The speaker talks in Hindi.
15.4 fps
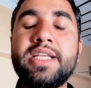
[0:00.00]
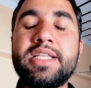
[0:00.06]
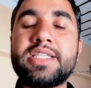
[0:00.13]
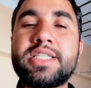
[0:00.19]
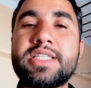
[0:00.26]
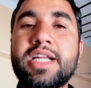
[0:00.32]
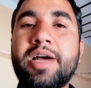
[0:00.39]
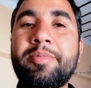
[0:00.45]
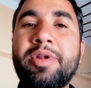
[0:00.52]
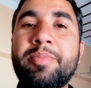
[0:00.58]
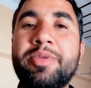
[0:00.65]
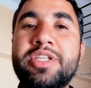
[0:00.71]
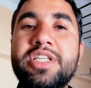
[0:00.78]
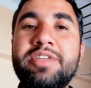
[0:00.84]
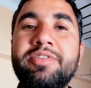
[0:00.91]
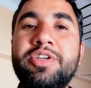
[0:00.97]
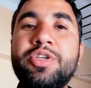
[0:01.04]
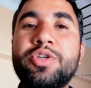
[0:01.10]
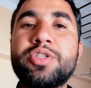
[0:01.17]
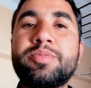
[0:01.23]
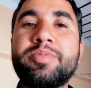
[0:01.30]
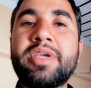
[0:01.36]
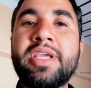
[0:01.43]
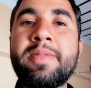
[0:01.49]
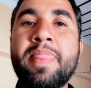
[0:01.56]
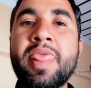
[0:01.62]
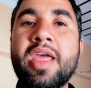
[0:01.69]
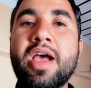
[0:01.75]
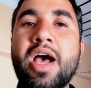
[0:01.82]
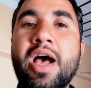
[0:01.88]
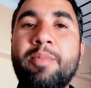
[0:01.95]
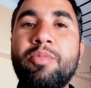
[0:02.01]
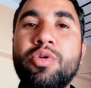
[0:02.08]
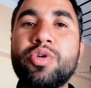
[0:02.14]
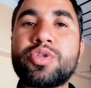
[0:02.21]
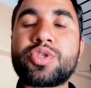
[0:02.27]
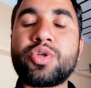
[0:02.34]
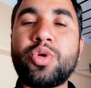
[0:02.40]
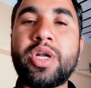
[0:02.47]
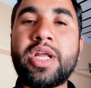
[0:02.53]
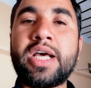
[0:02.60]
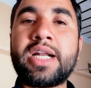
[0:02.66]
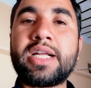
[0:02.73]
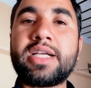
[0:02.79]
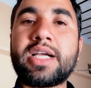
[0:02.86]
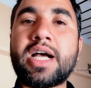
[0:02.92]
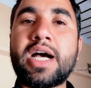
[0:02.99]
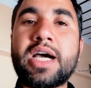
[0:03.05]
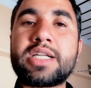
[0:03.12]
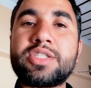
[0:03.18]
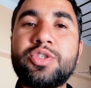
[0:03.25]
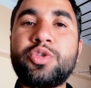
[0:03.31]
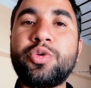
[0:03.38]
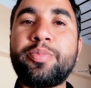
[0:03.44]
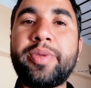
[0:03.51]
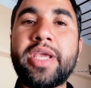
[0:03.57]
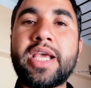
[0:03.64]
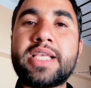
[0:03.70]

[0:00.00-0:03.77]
जिस तरह हमने पिछली वीडियोज़ में आपको सोलर कार्स यू